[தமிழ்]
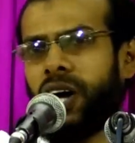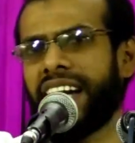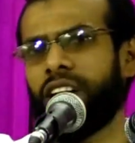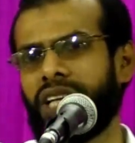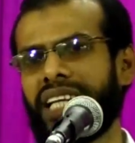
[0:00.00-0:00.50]

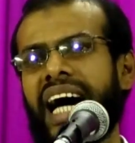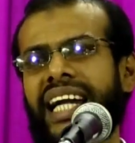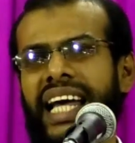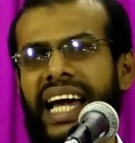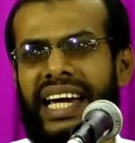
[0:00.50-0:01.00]
போராடி
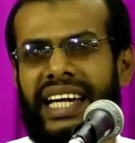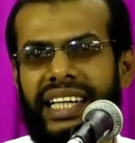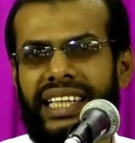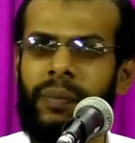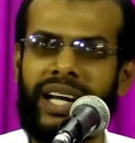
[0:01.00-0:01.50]
கொண்டிருந்தார்களே
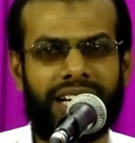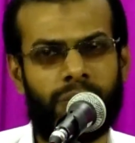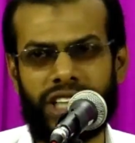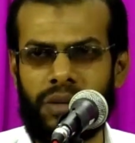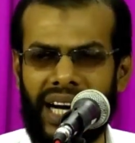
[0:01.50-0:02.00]
இது மறக்க
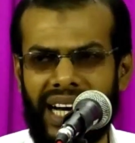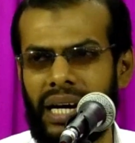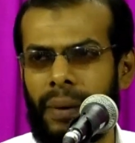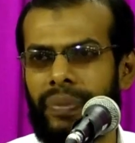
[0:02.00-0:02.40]
முடியுமா